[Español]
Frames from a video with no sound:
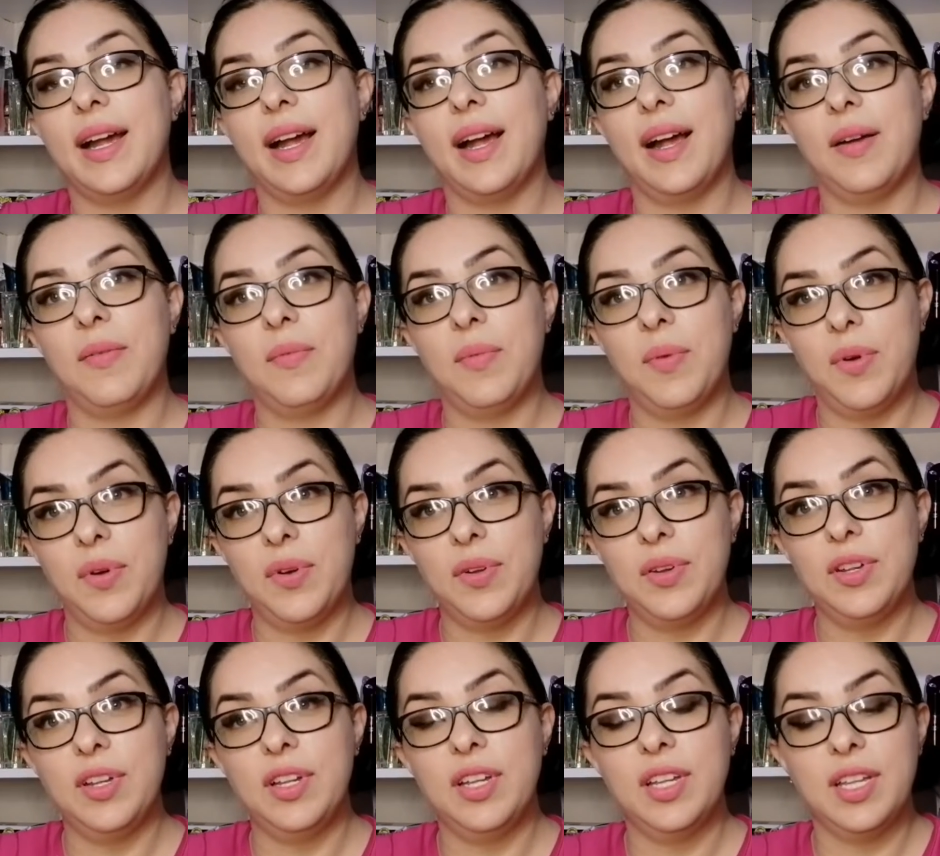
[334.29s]

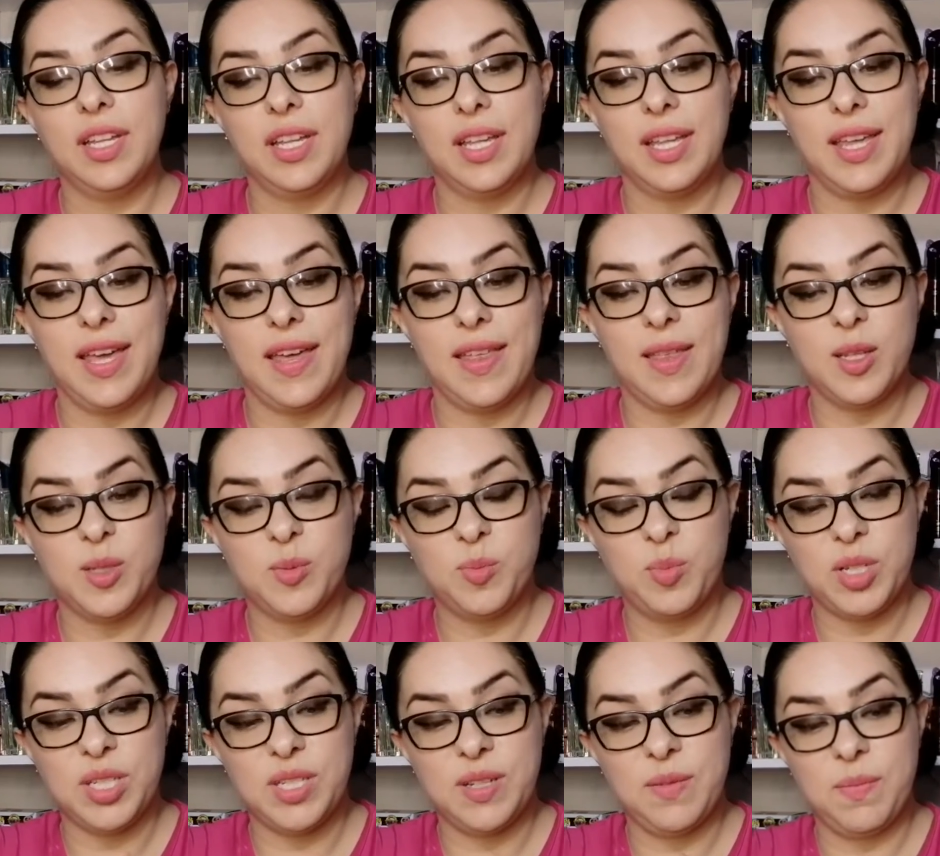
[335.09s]
Avon y ya
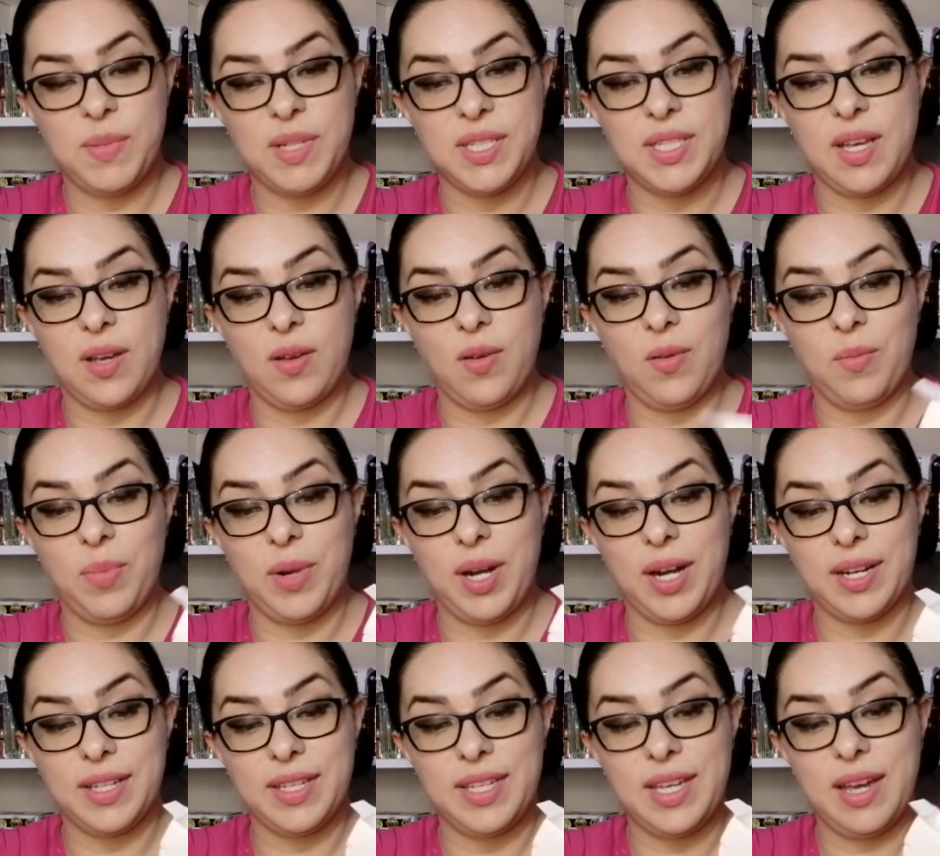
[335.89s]
después empecé a
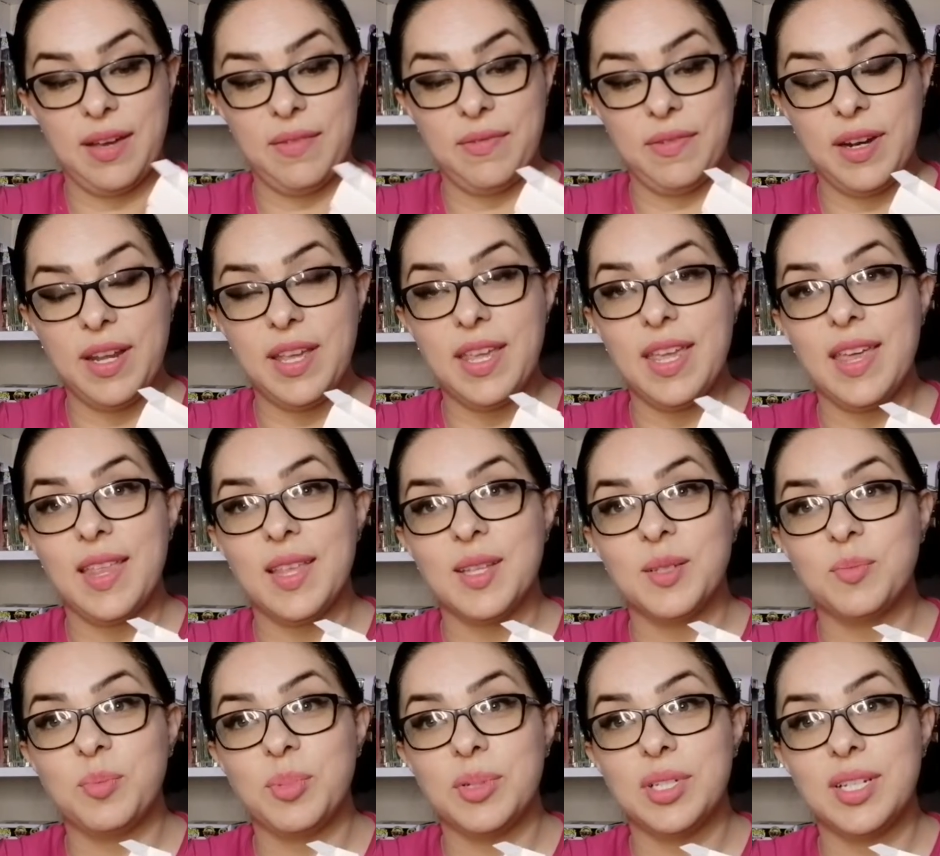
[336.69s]
comprar Jafra, ya
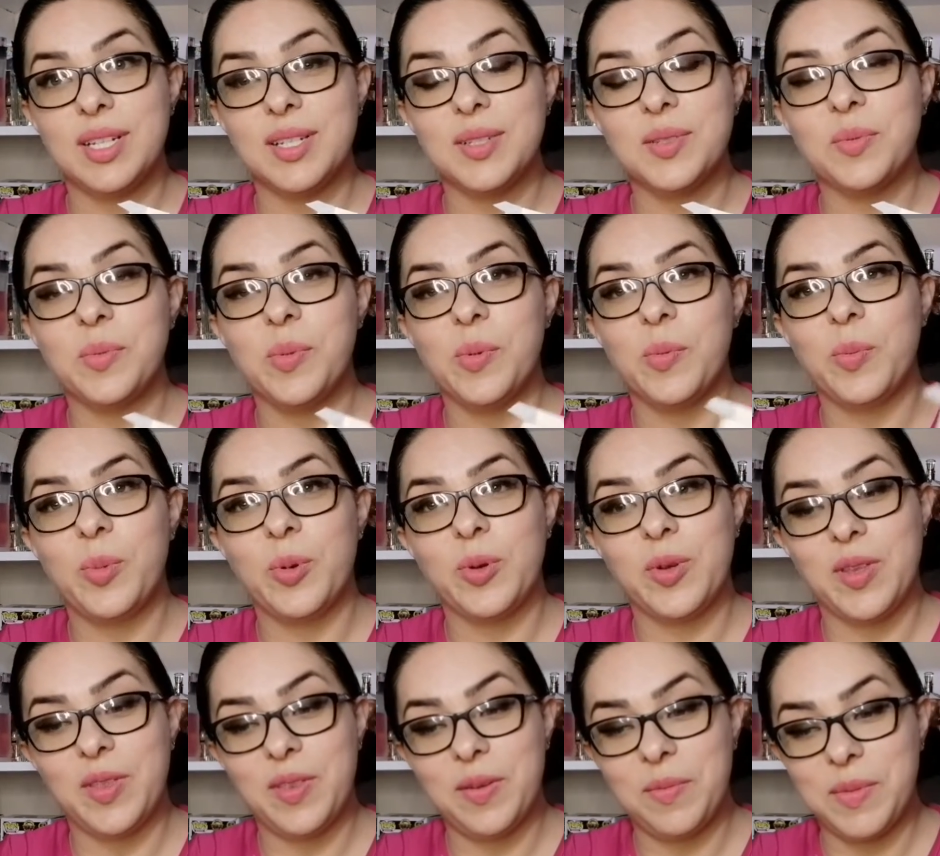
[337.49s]
después le subí un
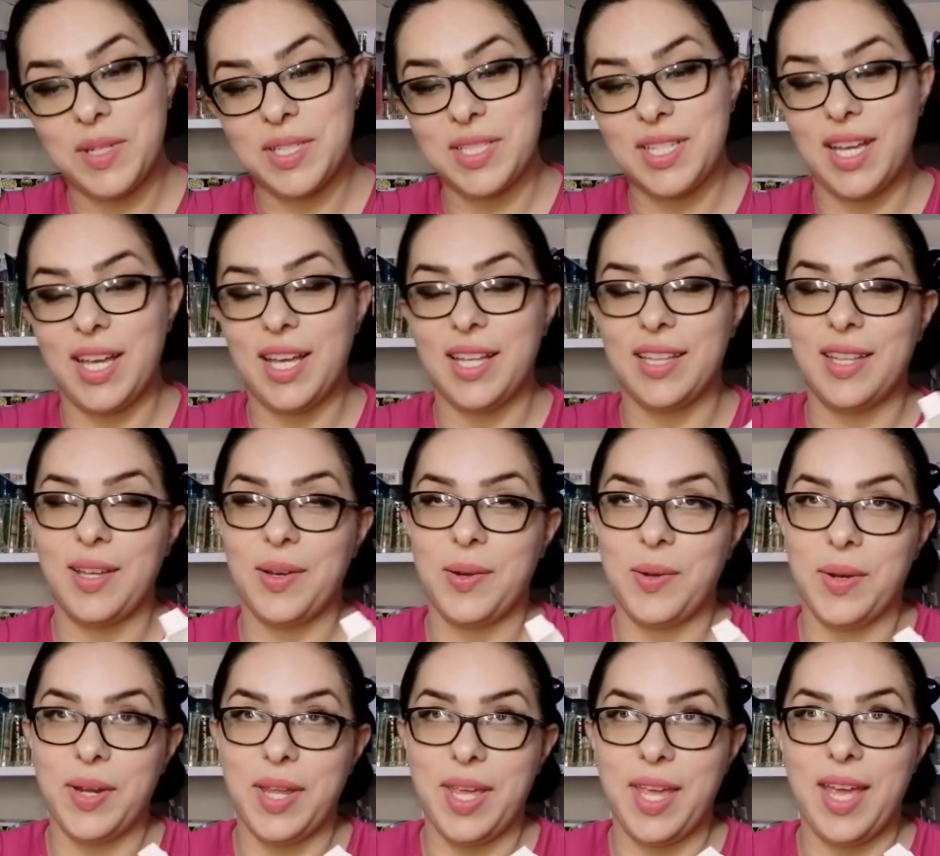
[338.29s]
poquito más de
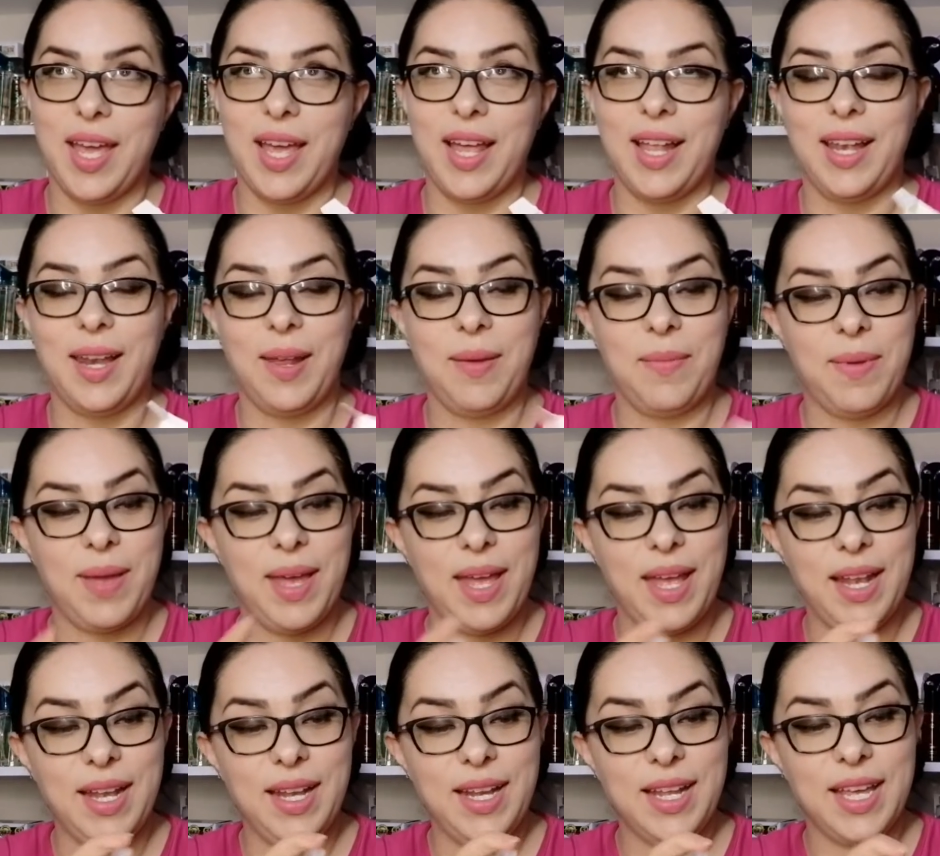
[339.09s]
categoría a
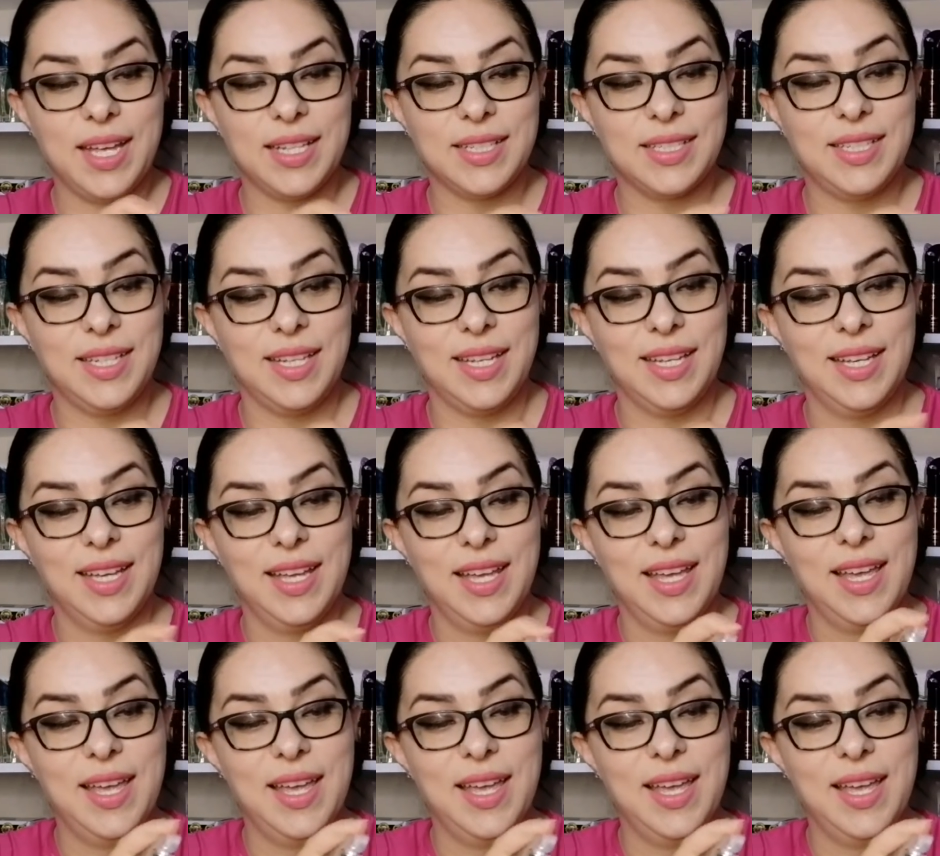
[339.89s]
Level y así.